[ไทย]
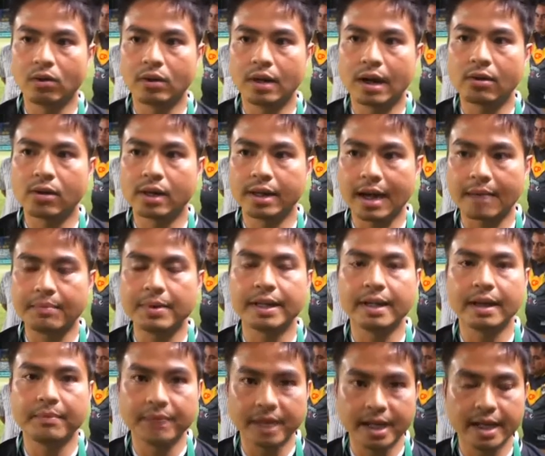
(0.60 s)
เราก็ทำให้
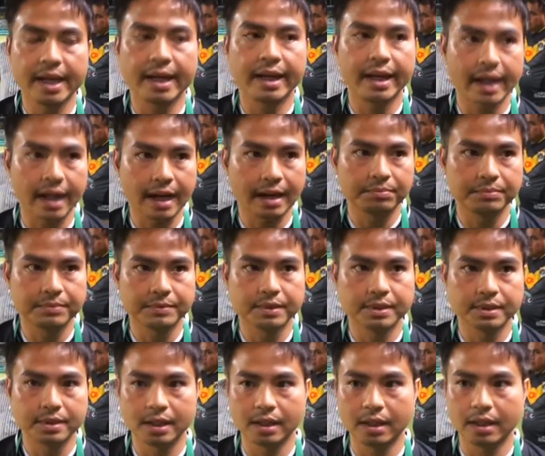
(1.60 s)
เต็มที่นะครับ
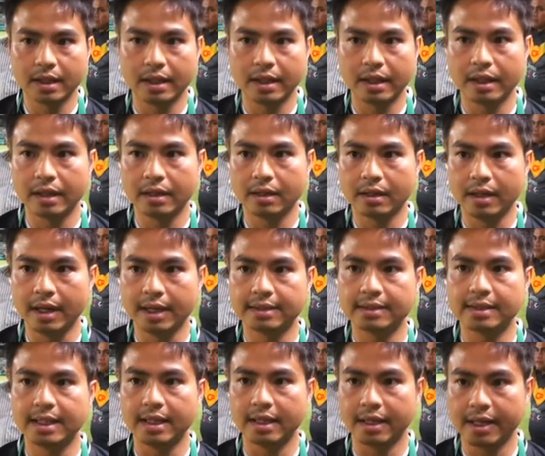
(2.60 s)
สี่เหลืออี
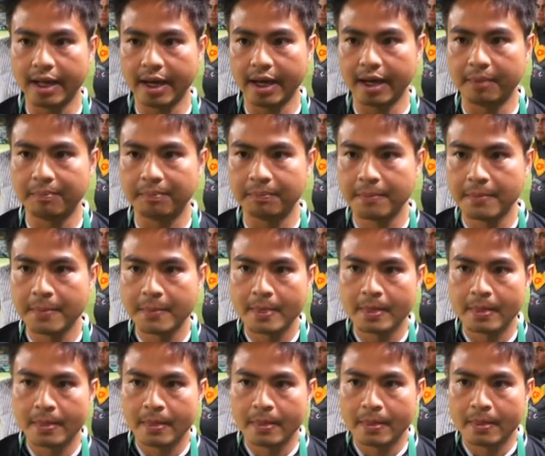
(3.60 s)
กสี่เกม
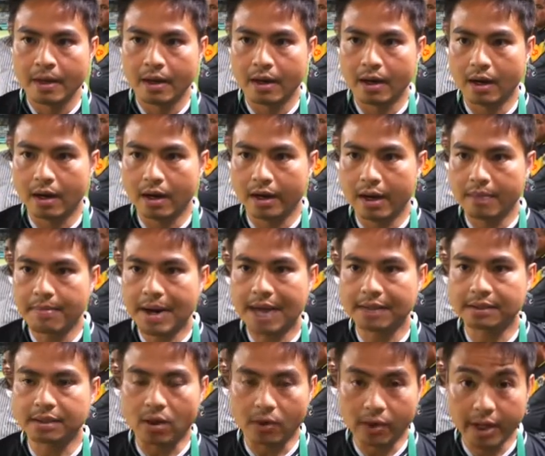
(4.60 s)
ในบ้า
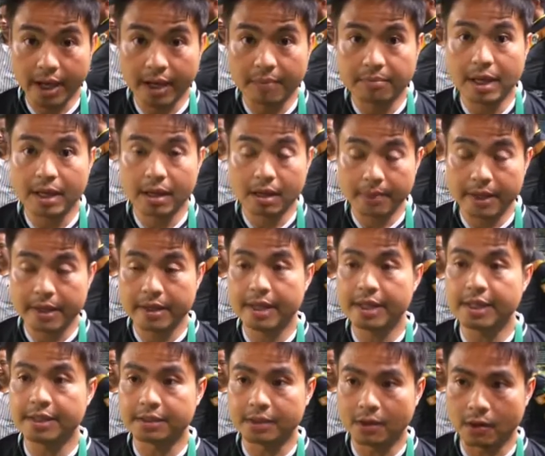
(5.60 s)
น 2 เกมแล้วก็ไปเยื
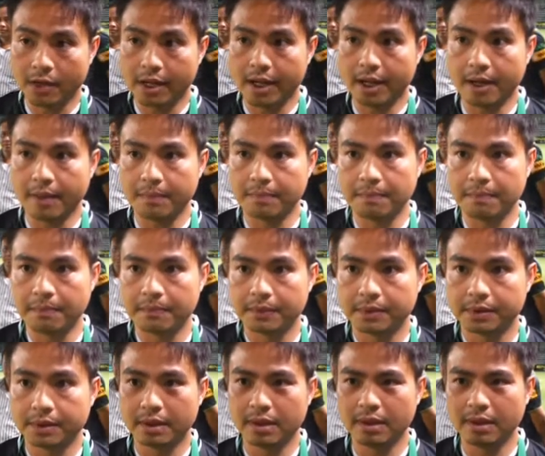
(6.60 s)
อนอีก2เกม
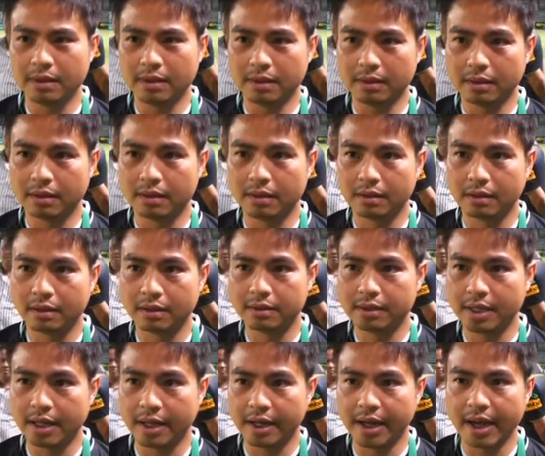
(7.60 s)
ซึ่ง
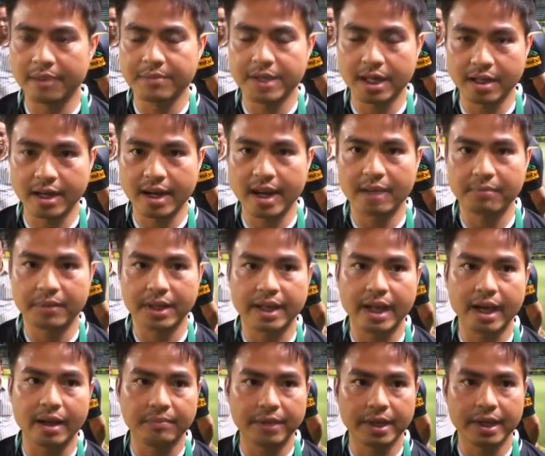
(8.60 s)
4เกมจากนี้เป็น
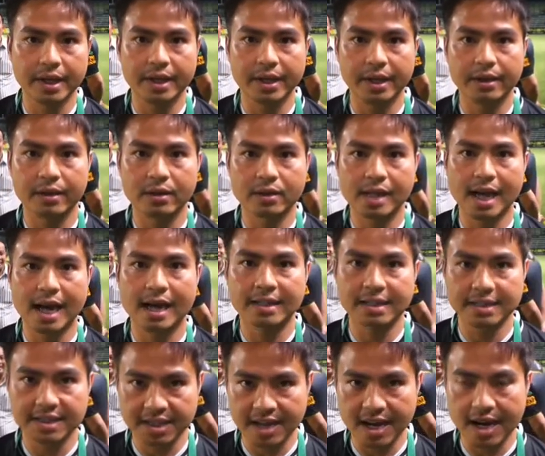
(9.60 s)
เกมที่ค่อนข้าง
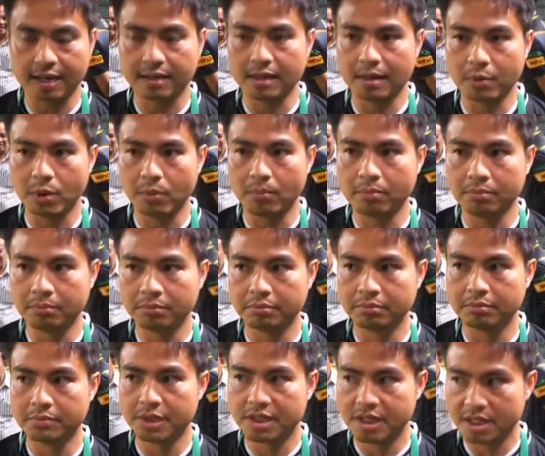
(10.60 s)
ที่จะหนักแต่ผม
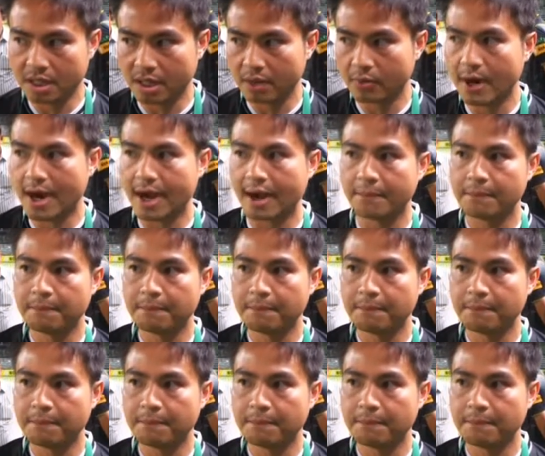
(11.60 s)
เชื่อว่า